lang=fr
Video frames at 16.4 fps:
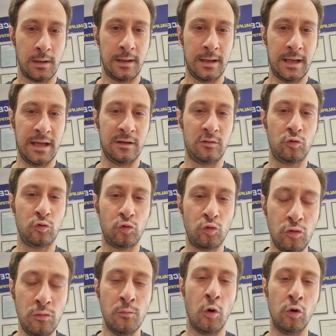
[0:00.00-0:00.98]
Et tout
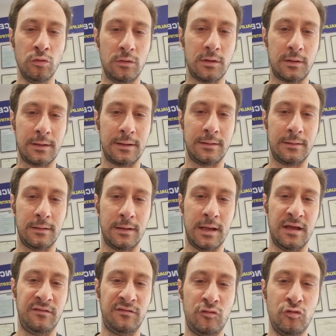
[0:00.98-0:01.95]
le monde est
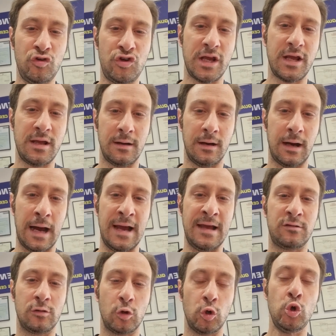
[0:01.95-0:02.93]
sujet à
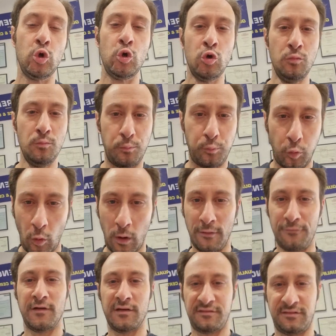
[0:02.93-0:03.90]
être une proie
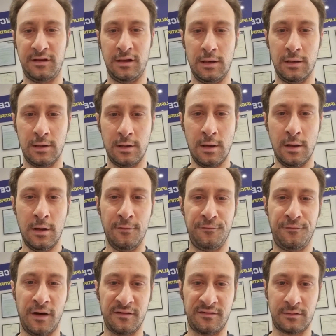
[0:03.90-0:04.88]
facile
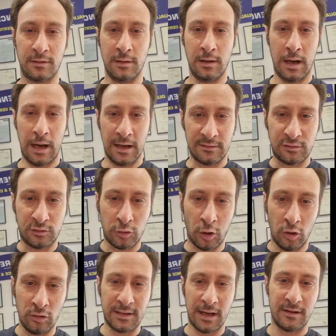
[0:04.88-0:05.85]
face à tant
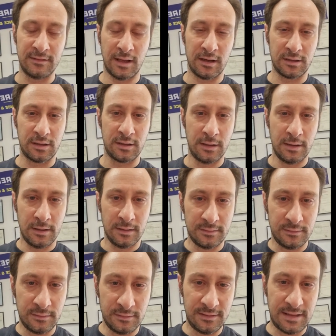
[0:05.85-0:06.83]
d'arnaques,
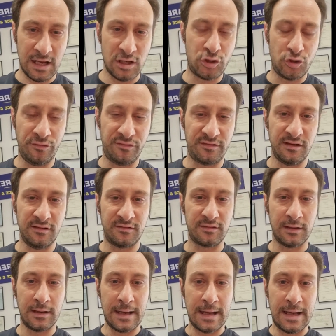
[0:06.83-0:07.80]
d'injustices
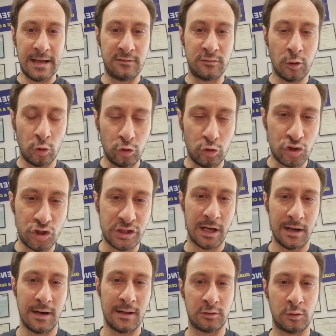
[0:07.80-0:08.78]
et tant de
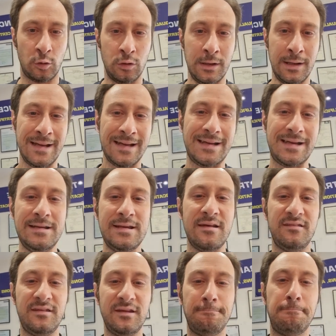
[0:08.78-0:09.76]
charlatans qui
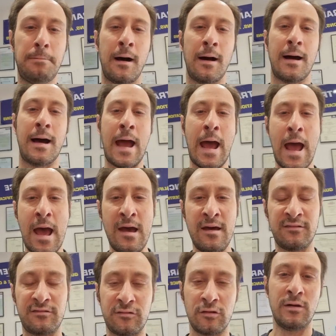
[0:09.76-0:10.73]
n'hésitent pas un
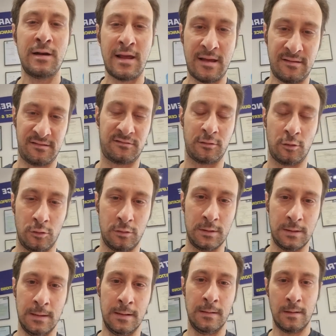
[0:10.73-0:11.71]
seul instant
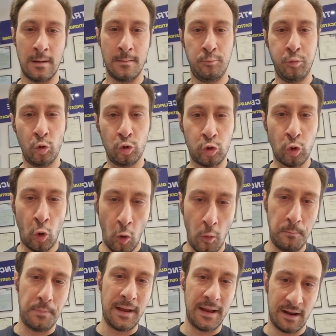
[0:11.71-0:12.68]
pour
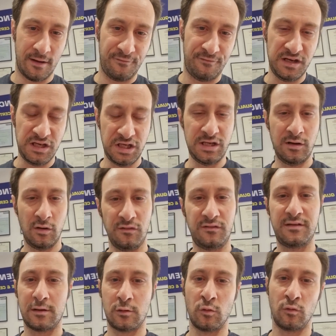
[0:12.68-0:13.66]
tromper la vigilance
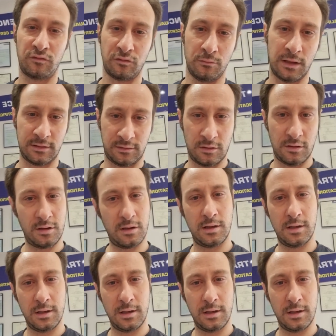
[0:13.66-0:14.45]
des consommateurs.